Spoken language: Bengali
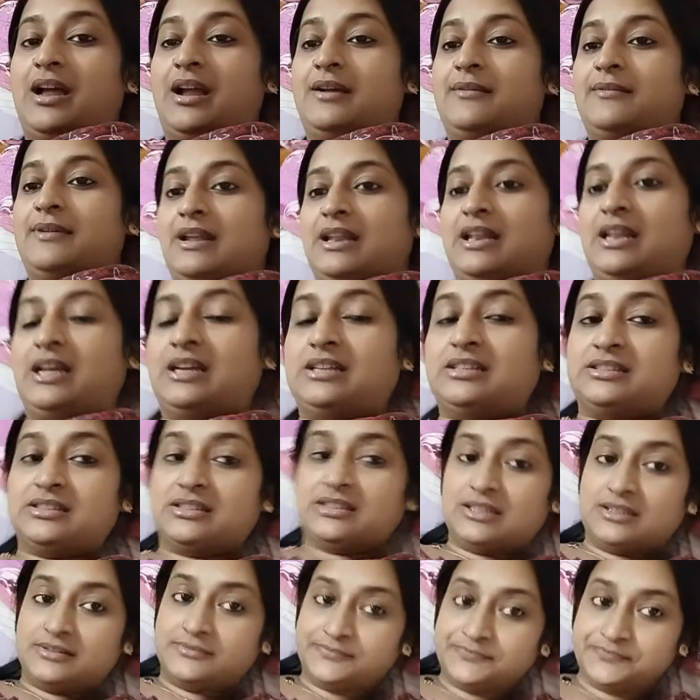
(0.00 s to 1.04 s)
আর ভাল লাগছে
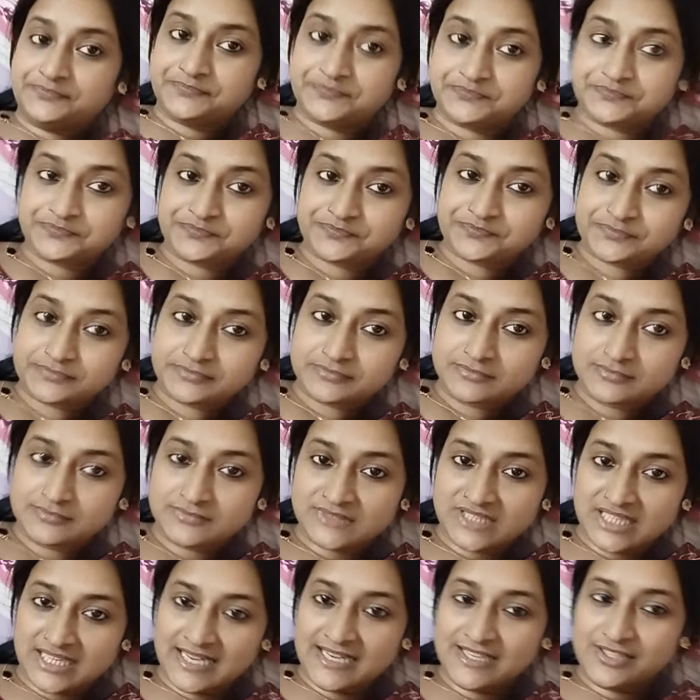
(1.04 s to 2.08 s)
না
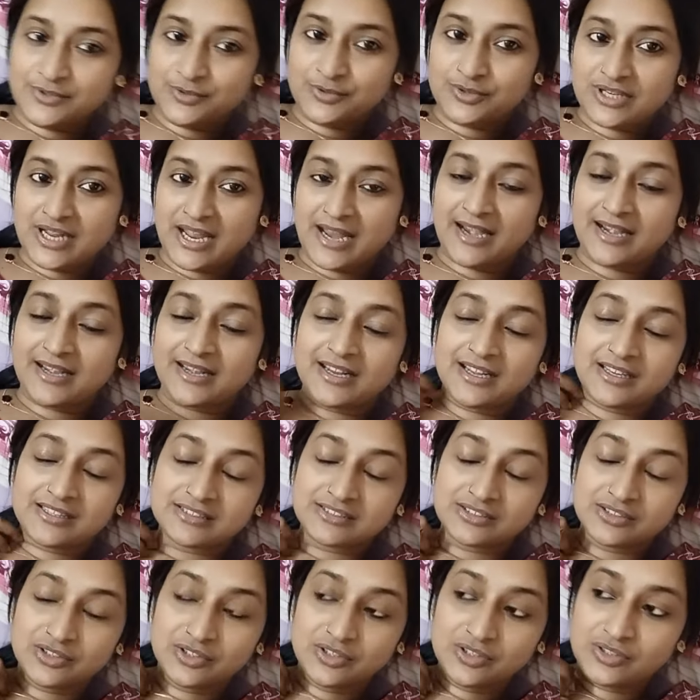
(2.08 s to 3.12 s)
একটু টায়ার্ড
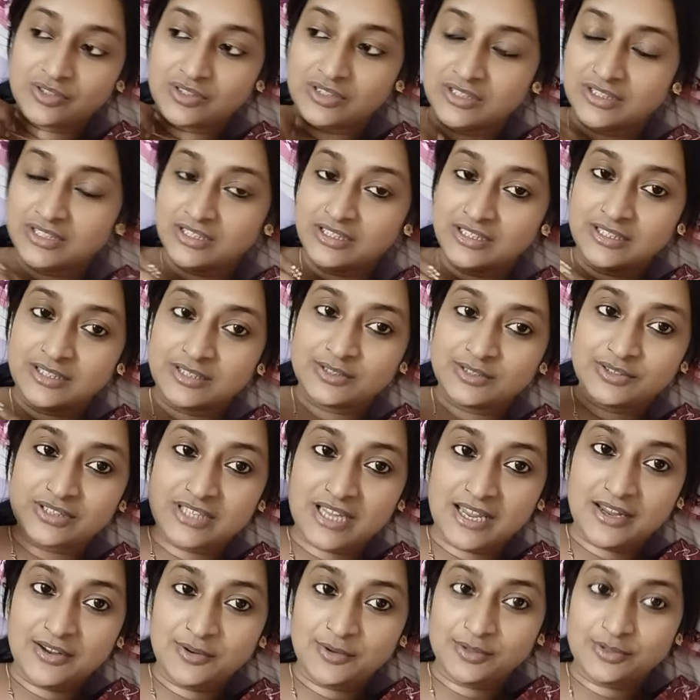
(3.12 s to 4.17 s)
লাগছে গো তো
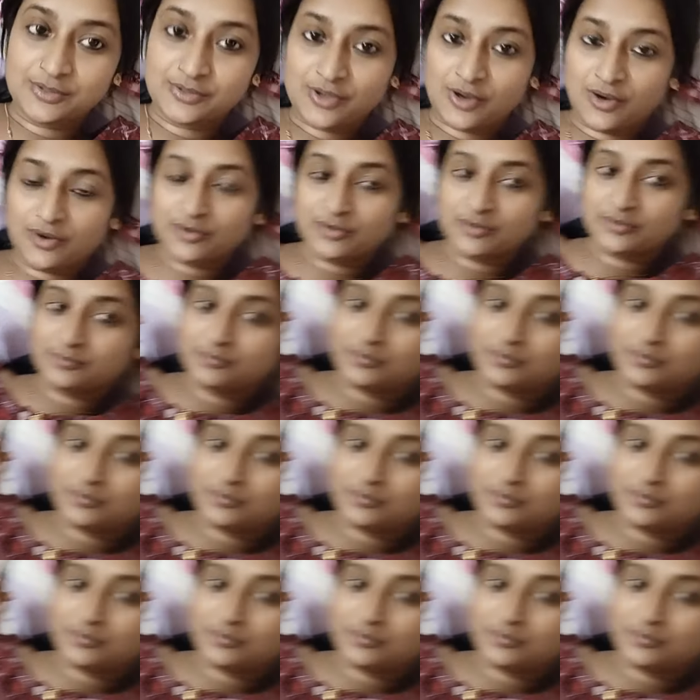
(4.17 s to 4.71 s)
যাই হোক চলো